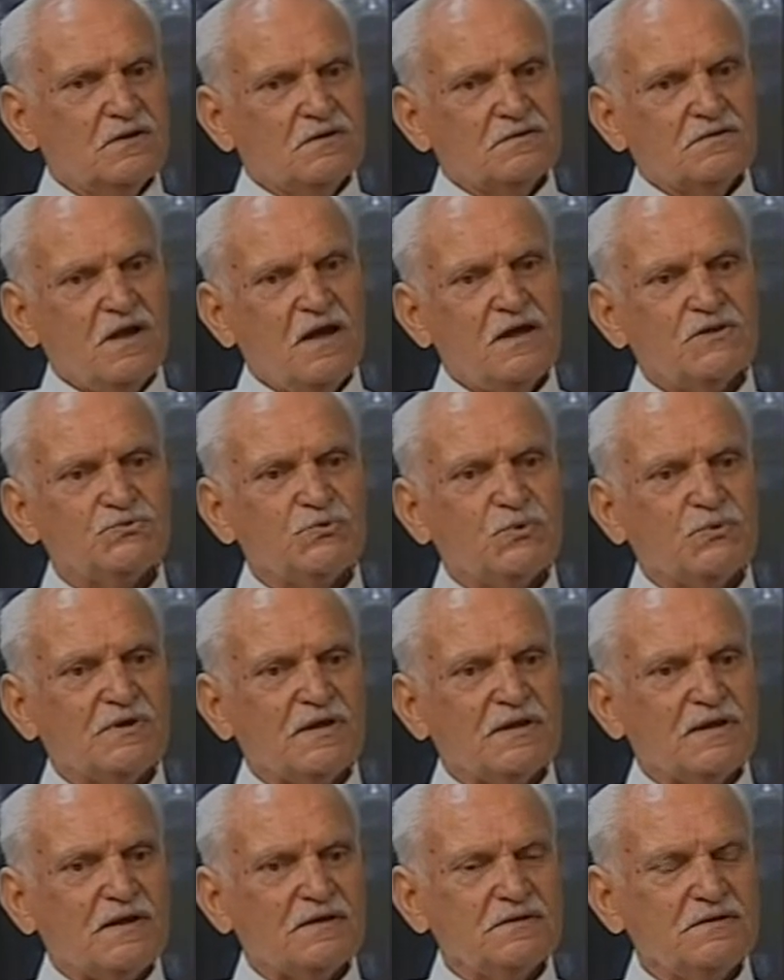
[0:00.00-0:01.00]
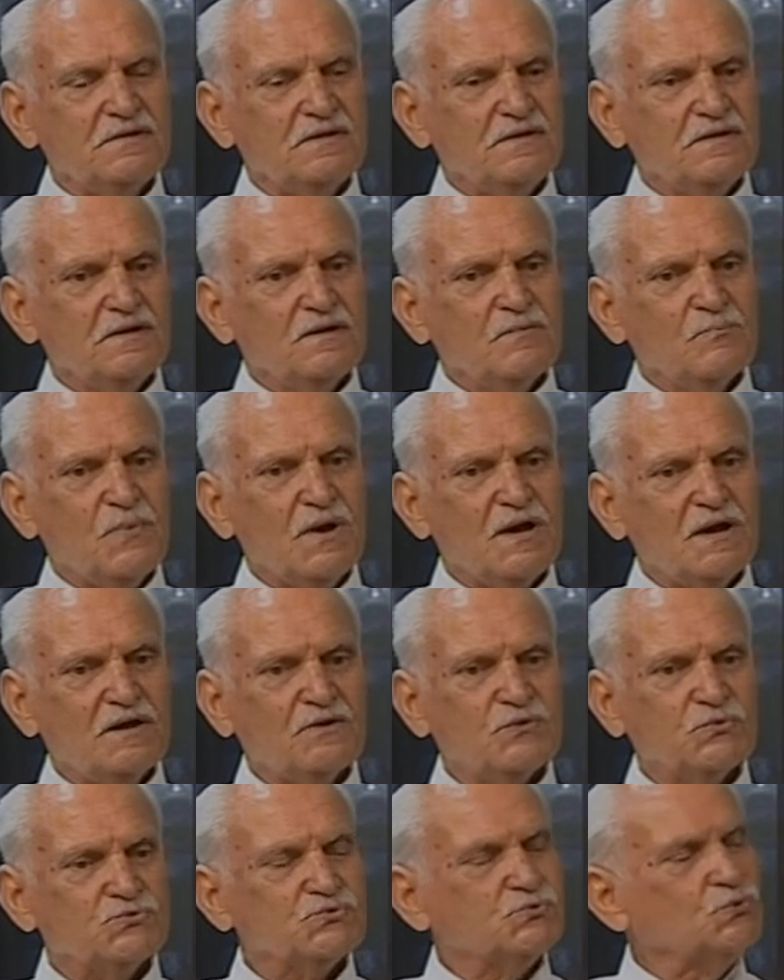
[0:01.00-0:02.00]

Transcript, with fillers: Daha sonraları Makaryos